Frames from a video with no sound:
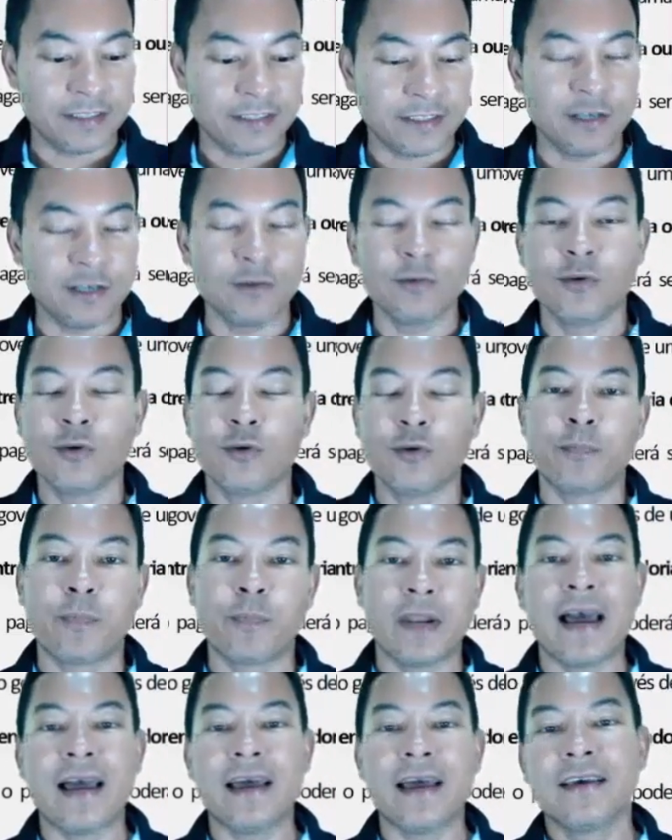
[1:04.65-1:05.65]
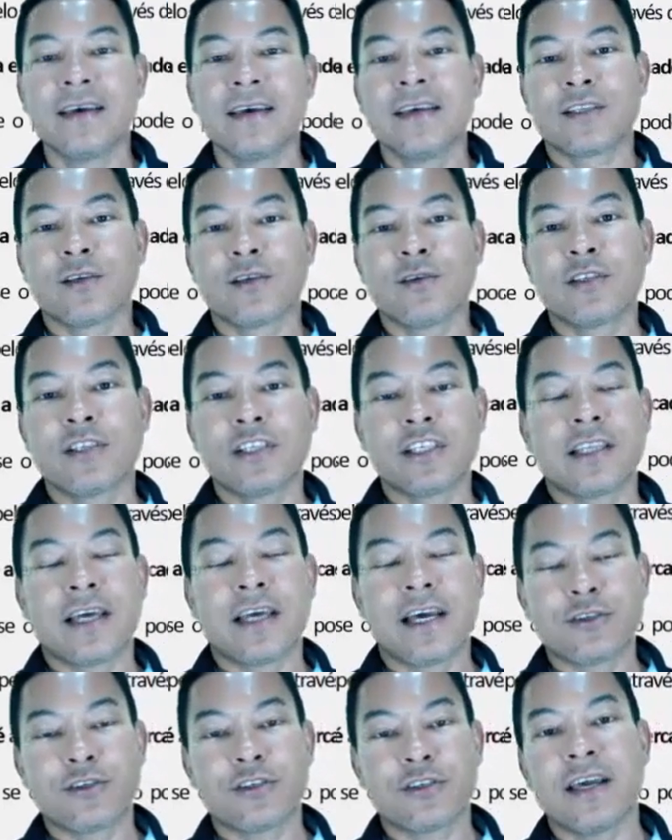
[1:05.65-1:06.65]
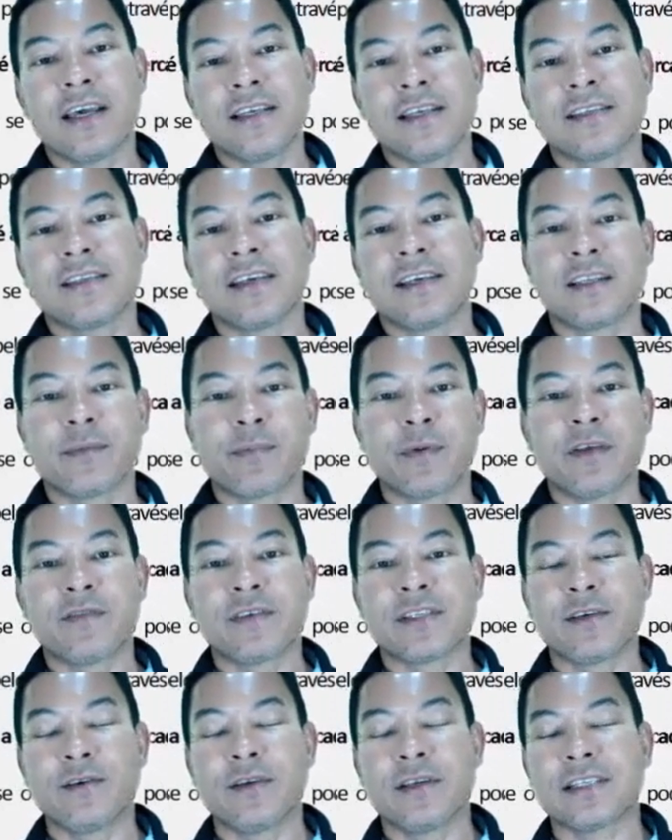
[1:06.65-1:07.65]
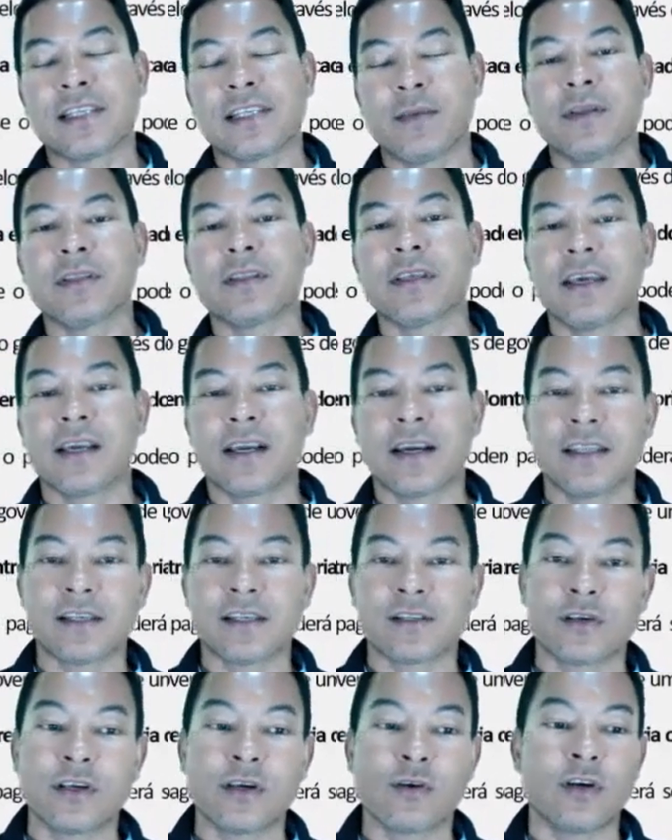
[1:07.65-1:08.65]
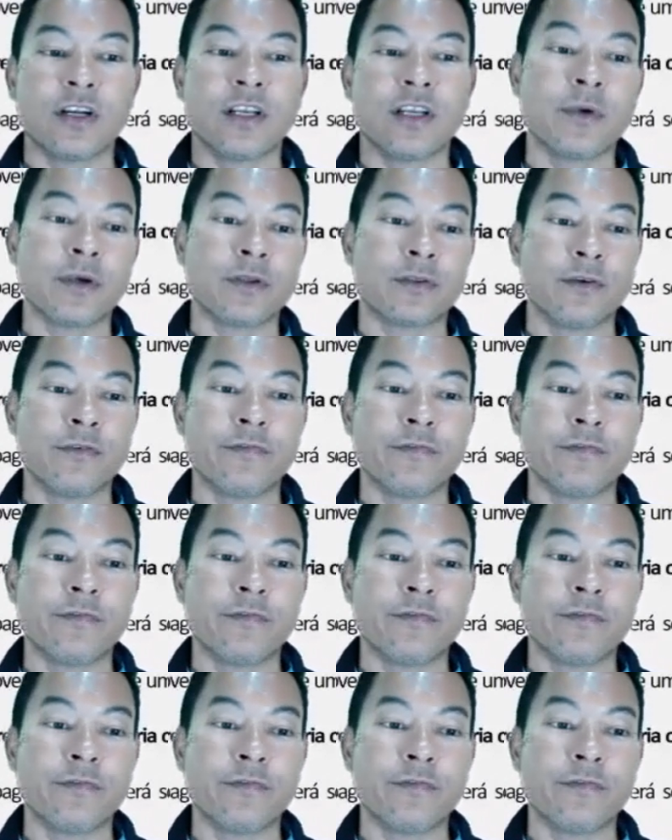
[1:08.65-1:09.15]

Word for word: Então, o PLA são os estágios da receita, previsão, lançamento, arrecadação e recolhimento.